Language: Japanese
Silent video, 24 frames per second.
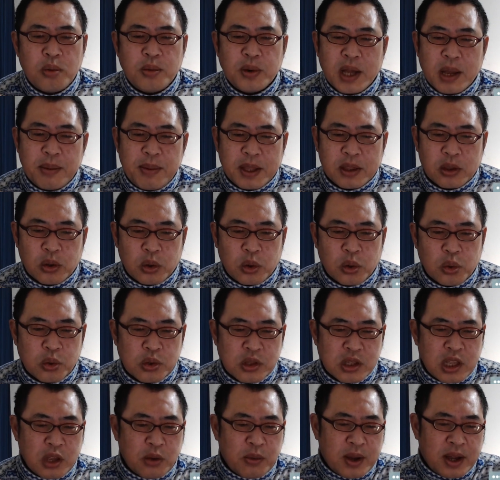ホーム画面の
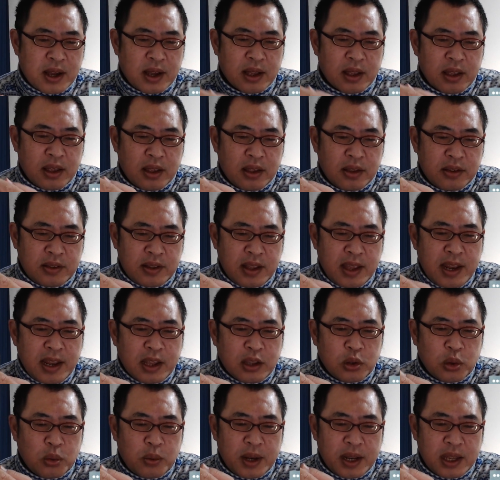表示では西
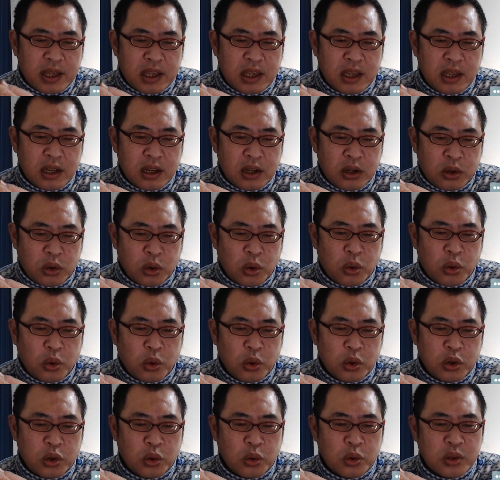暦と和暦両
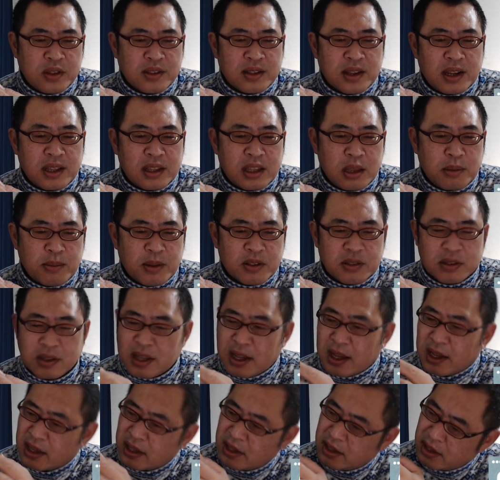方表示されていま
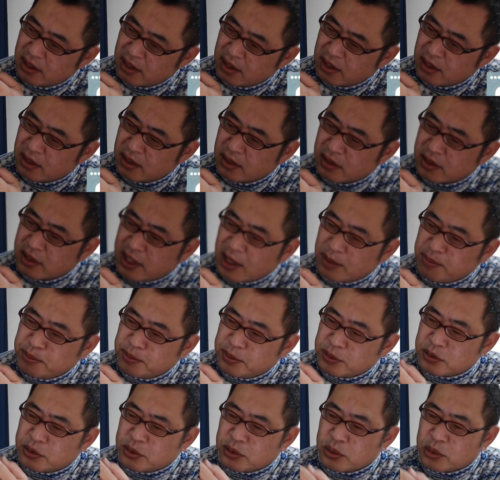すが
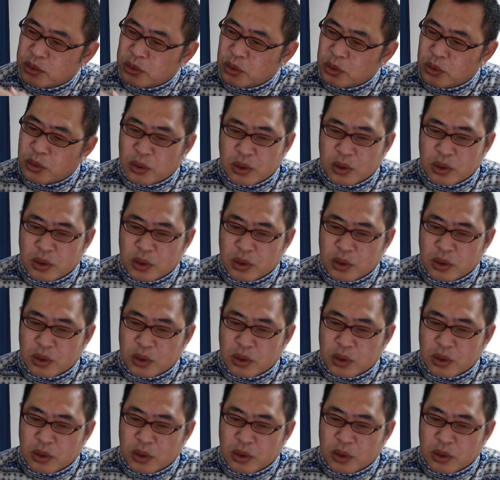タップする